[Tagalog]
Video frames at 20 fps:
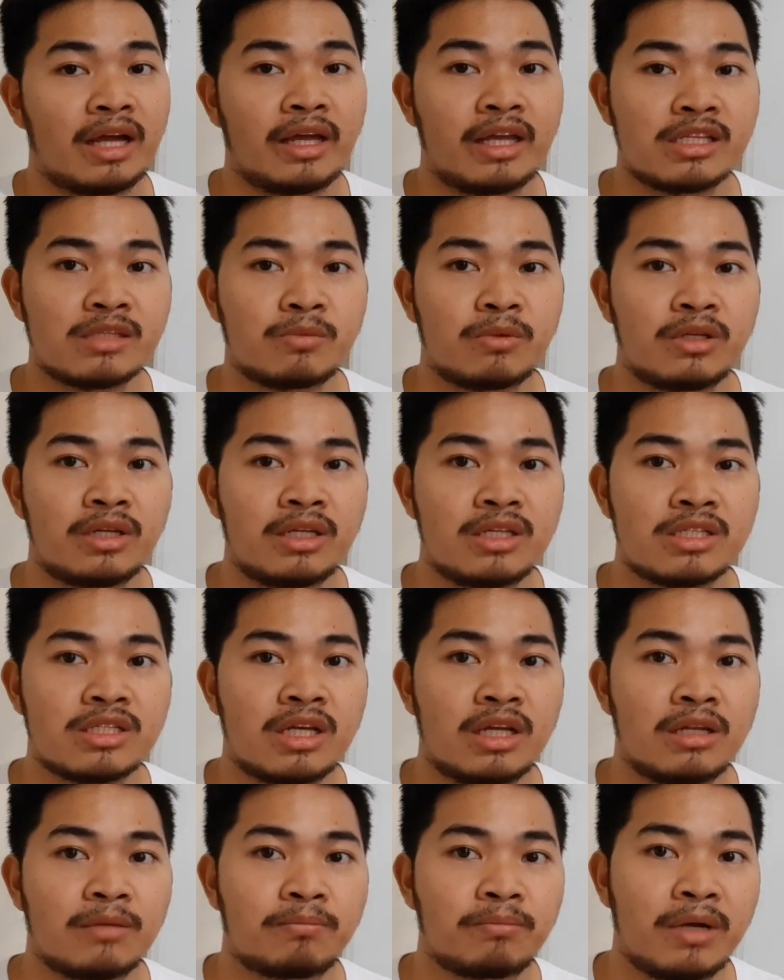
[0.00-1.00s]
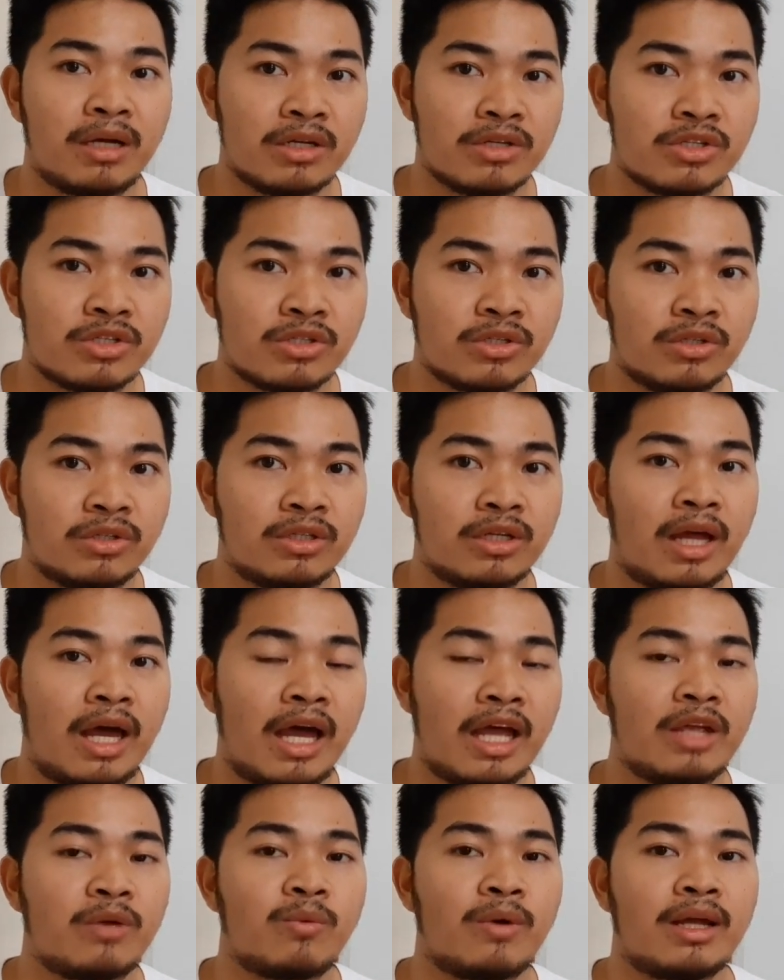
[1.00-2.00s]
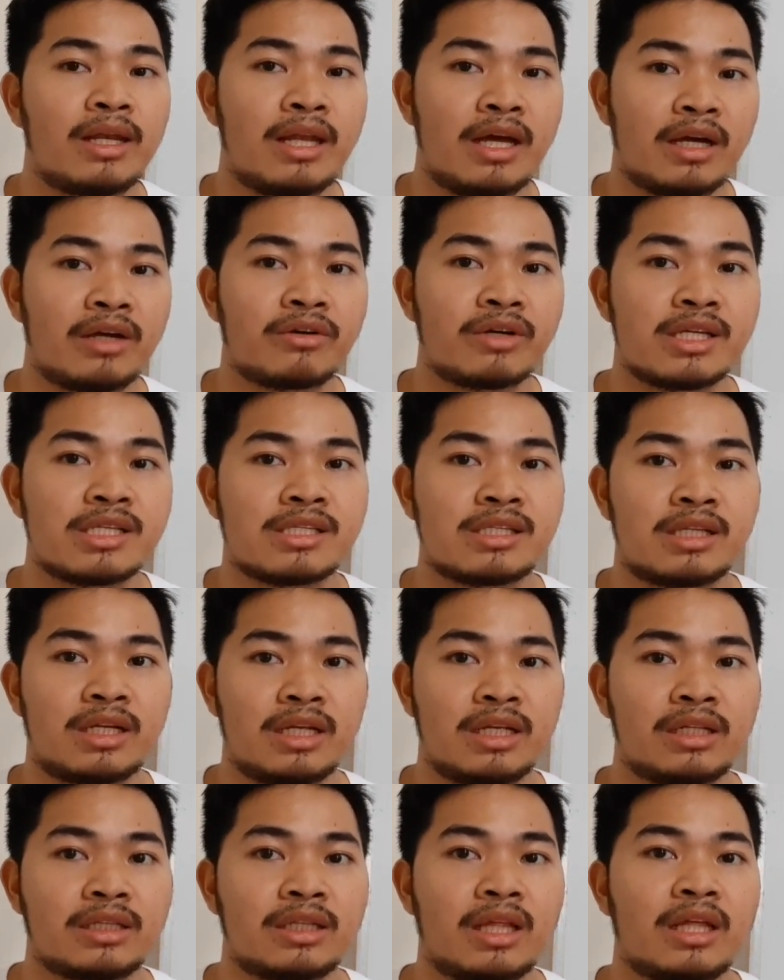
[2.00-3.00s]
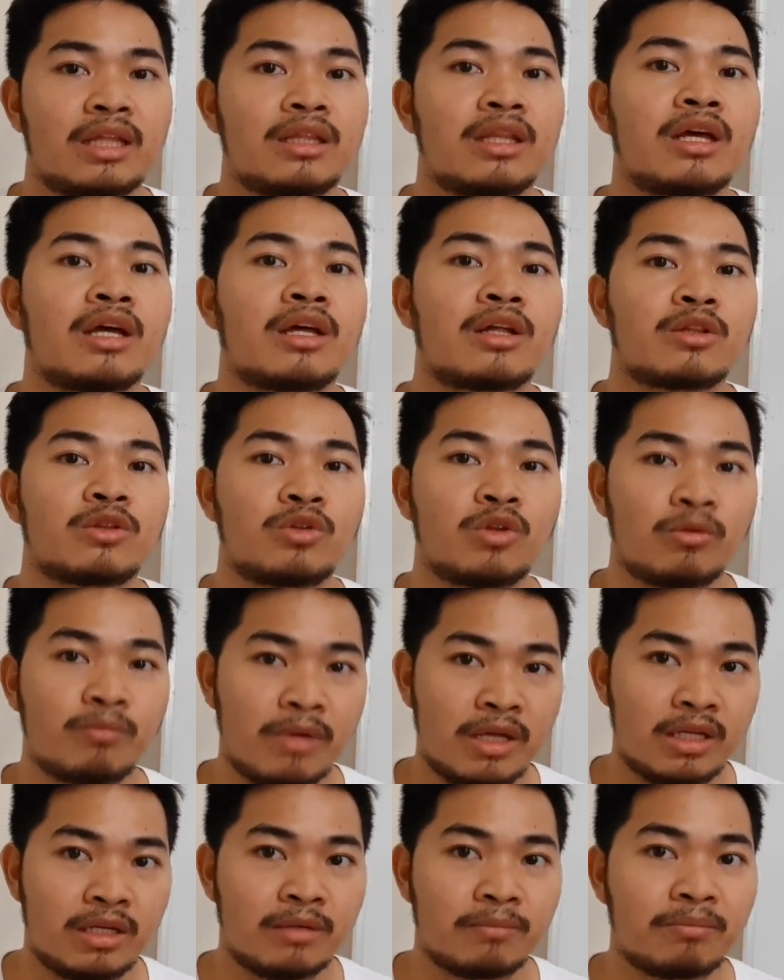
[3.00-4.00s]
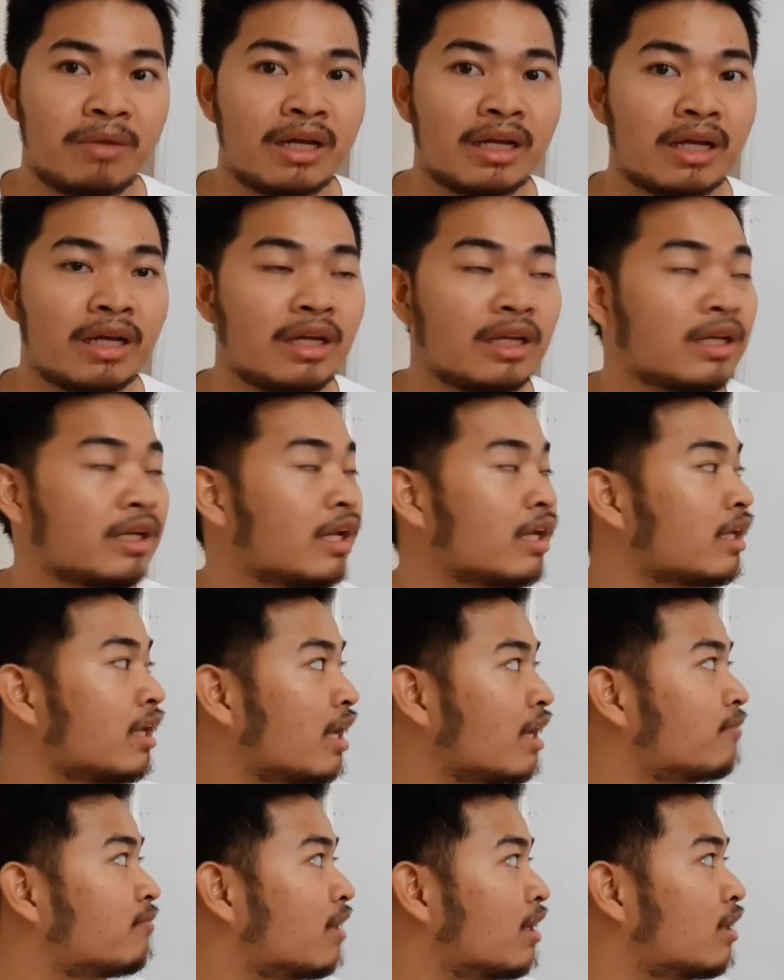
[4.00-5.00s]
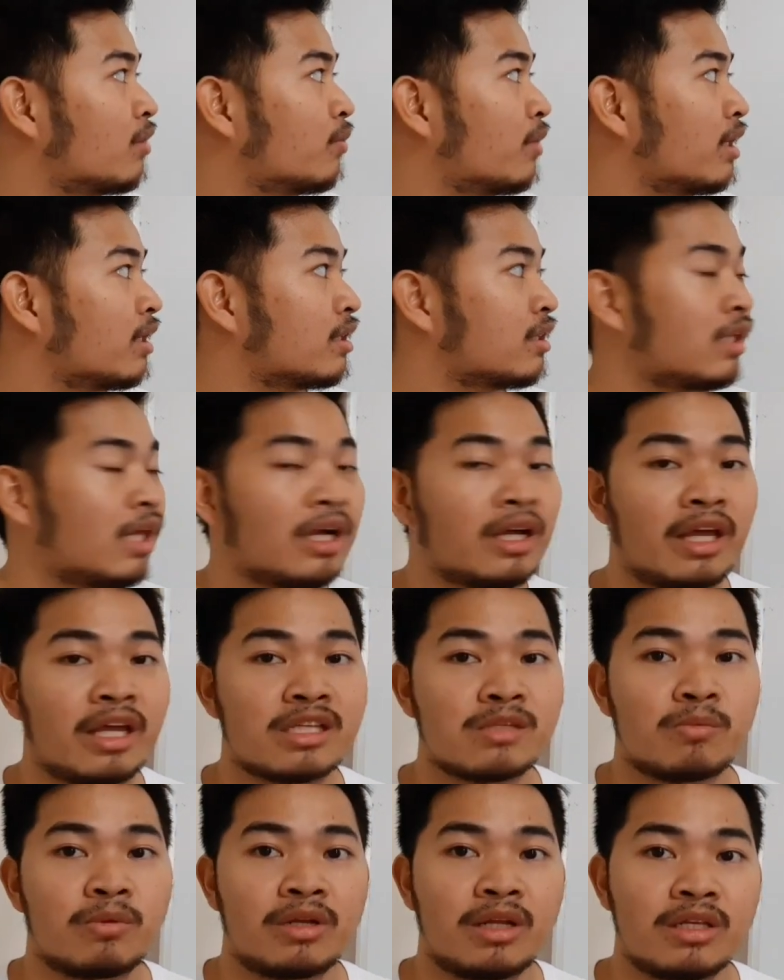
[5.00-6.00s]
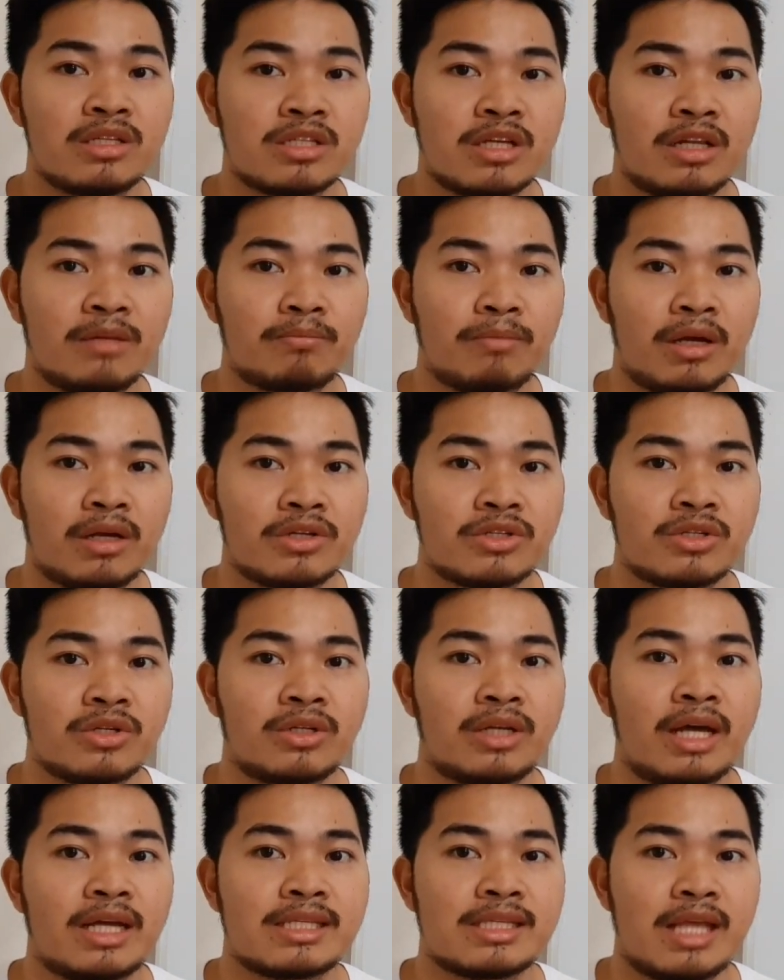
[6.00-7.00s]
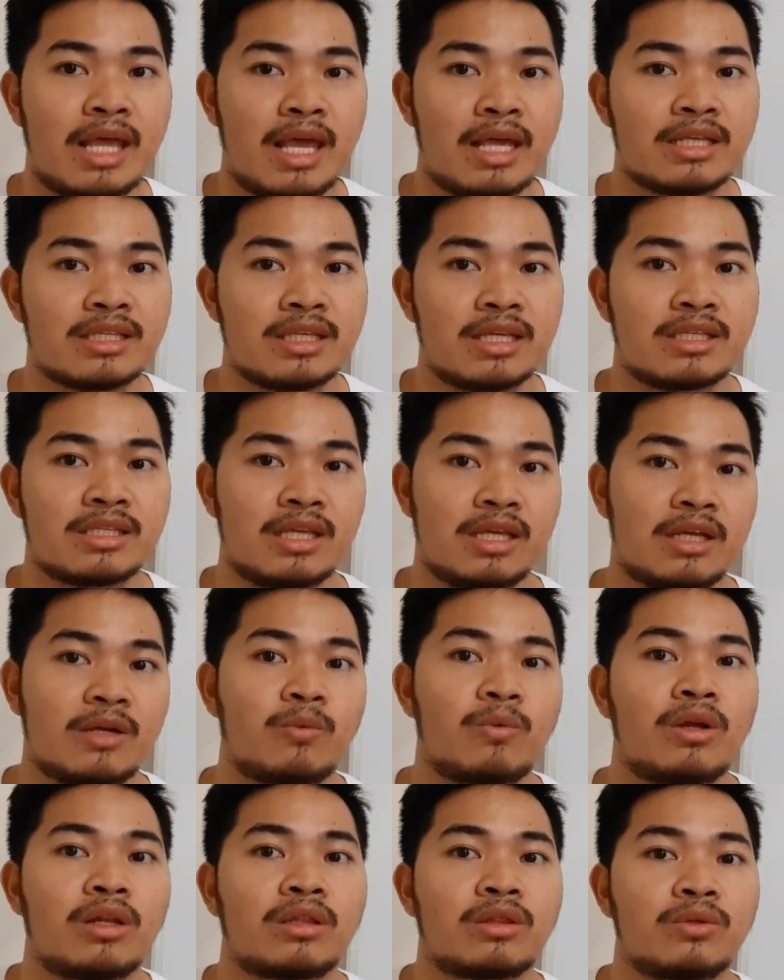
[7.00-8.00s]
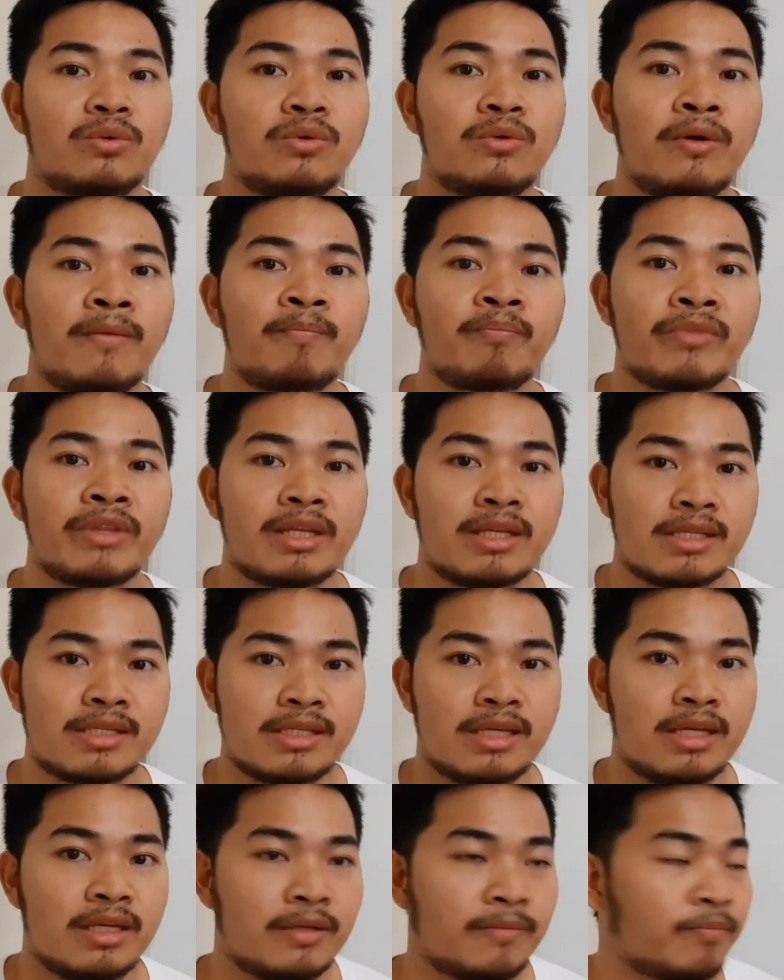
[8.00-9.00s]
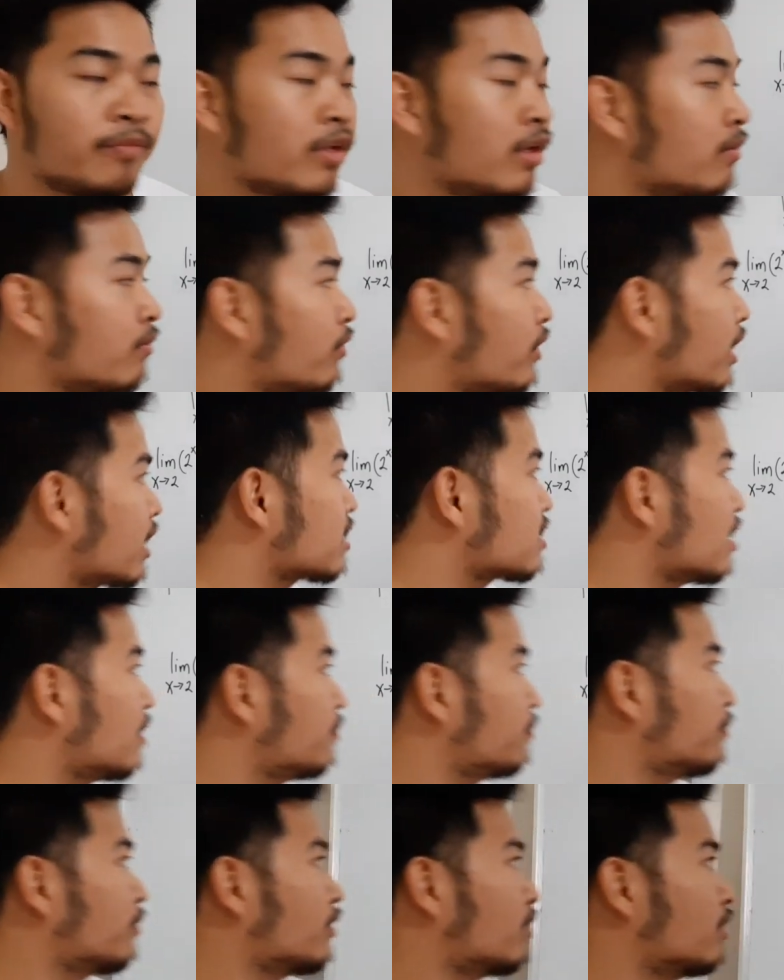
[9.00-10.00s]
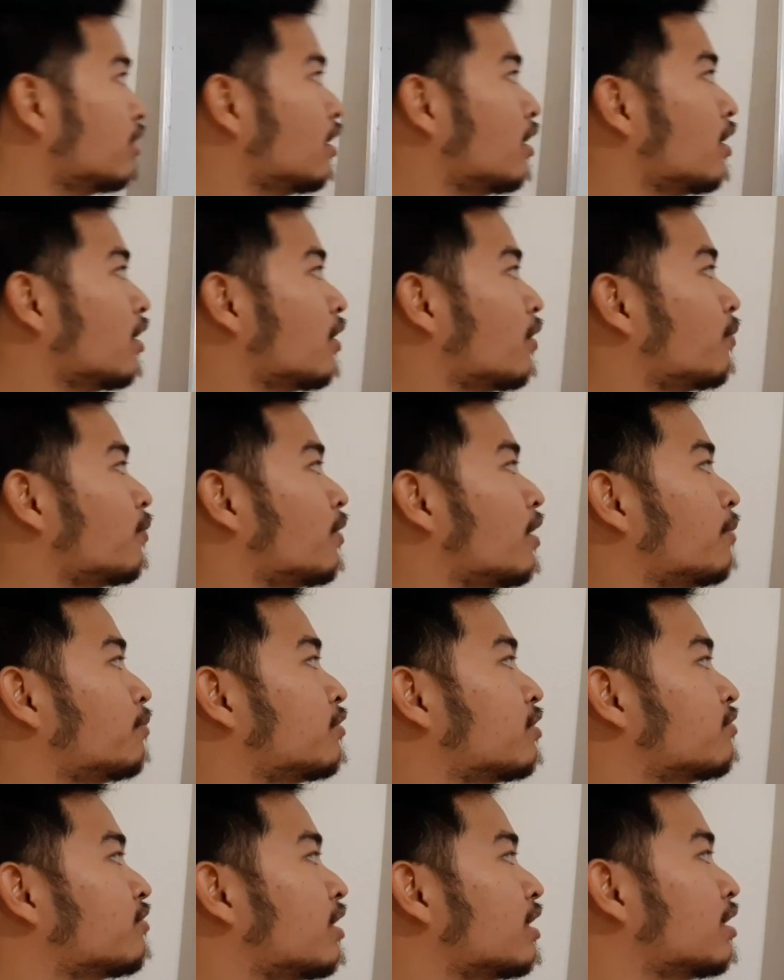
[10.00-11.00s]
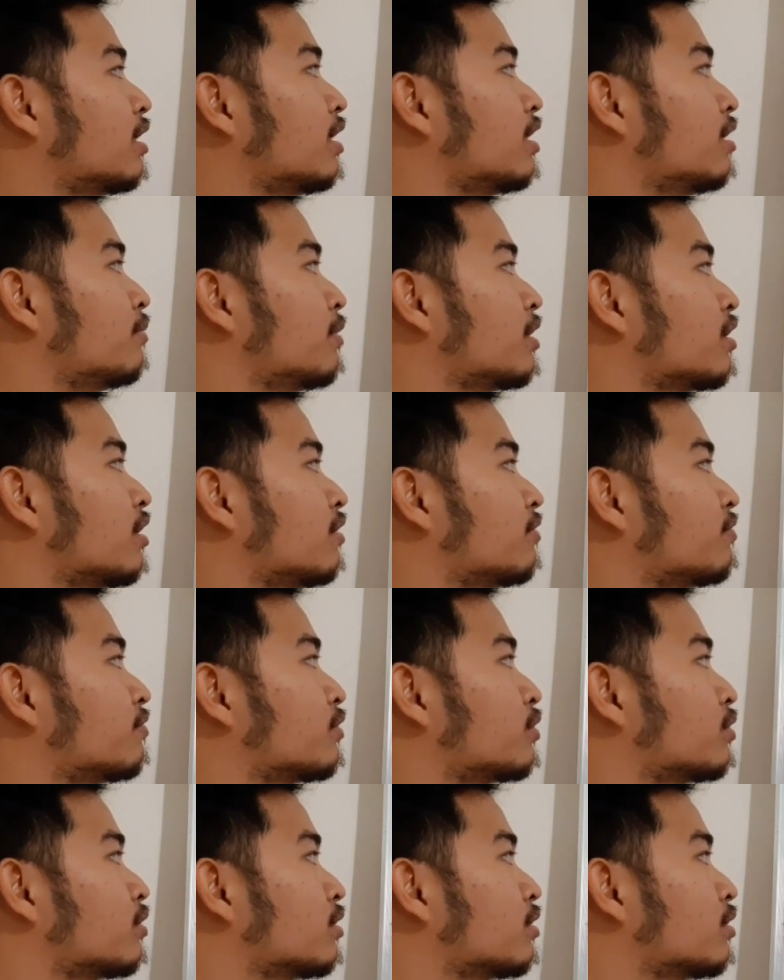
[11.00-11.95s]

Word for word: ang exponential function ay walang restricted domain para ka lang nag evaluate ng exponential function as x is equal to c. For example, we have to find the limit of